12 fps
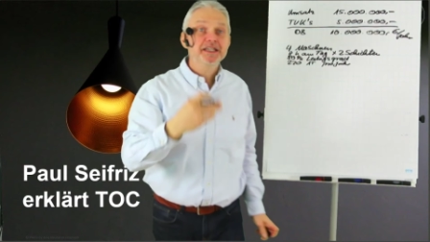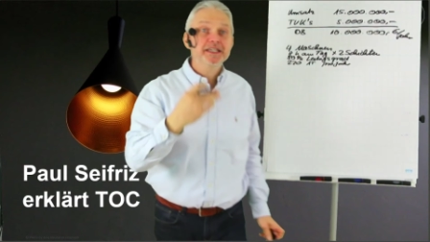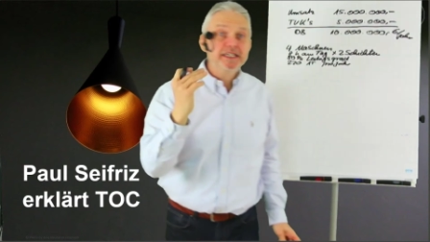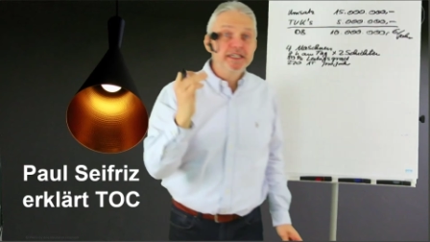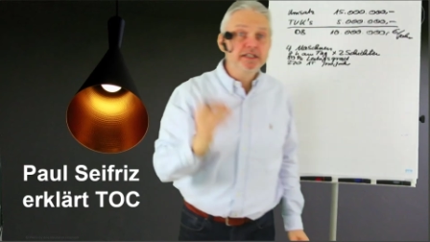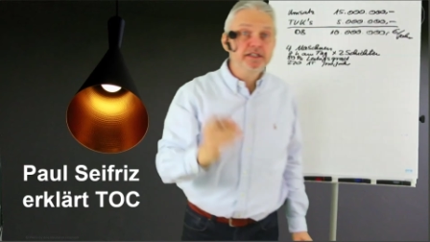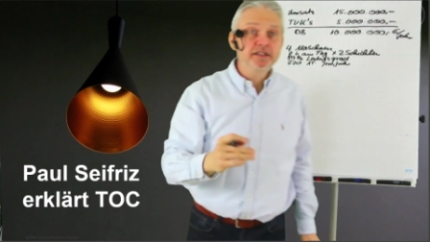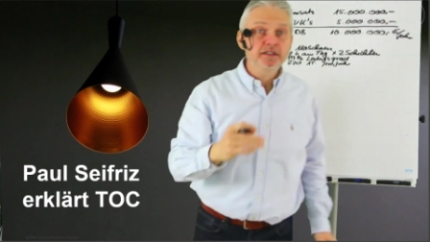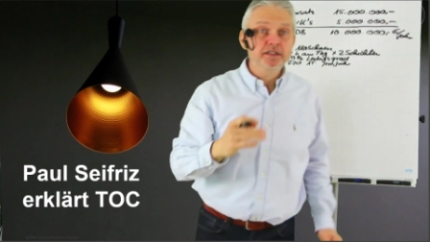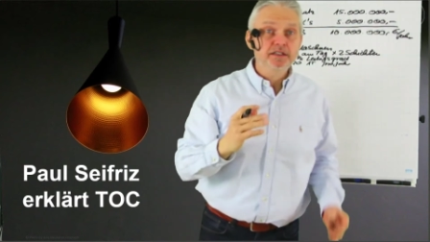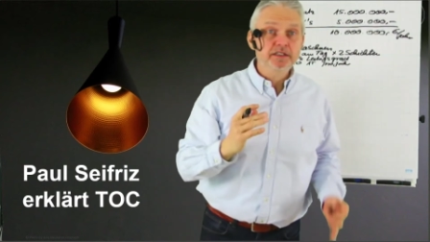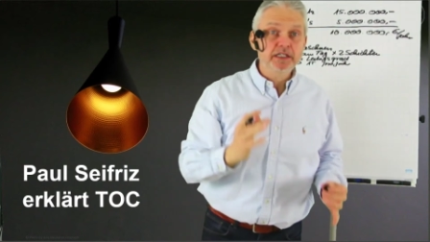
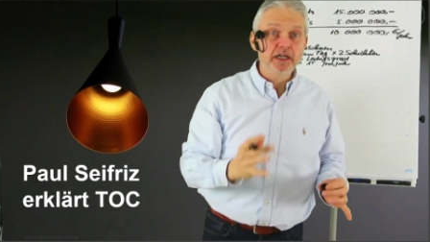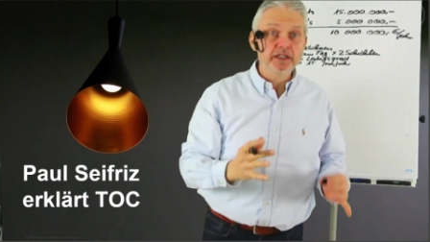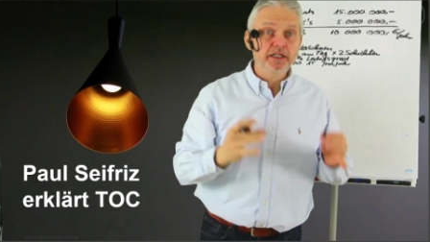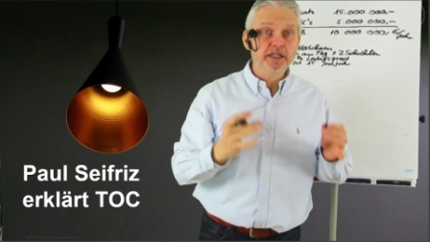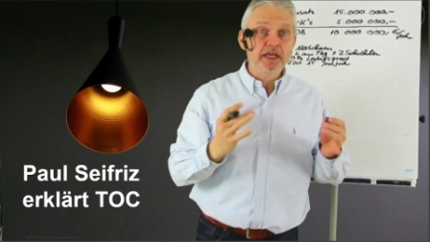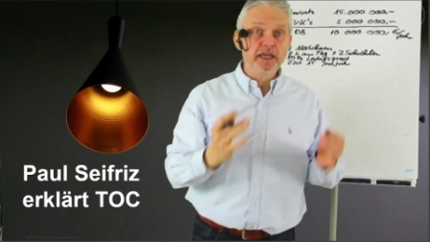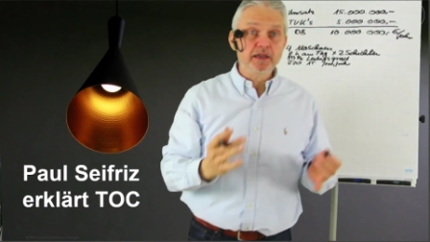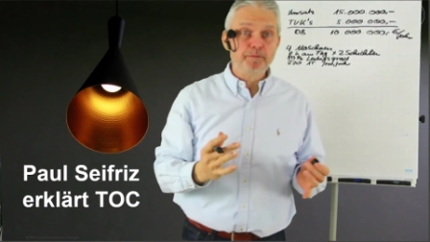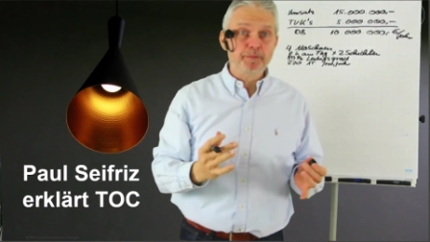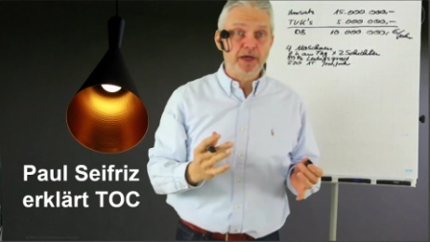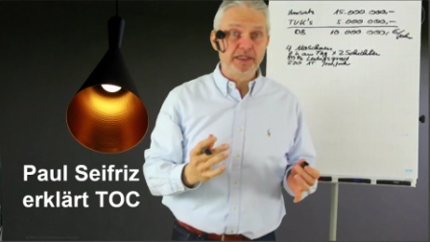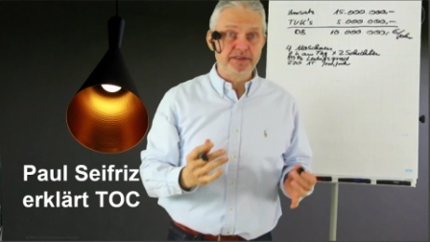internen
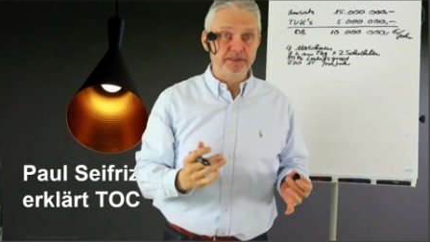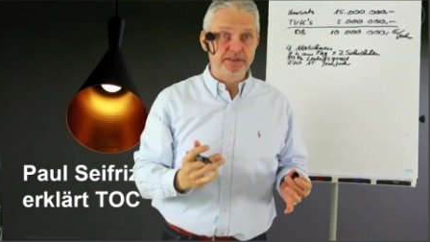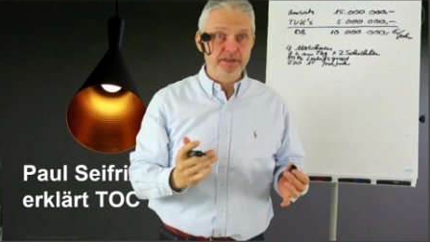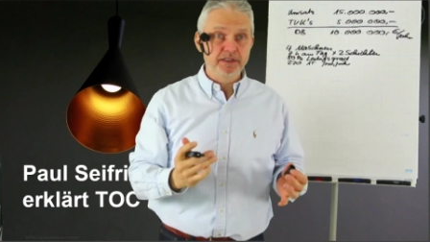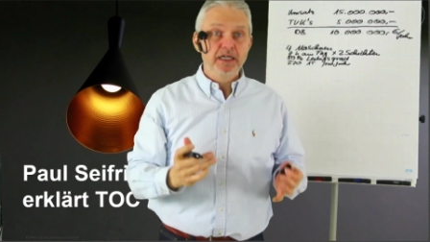Engpasses.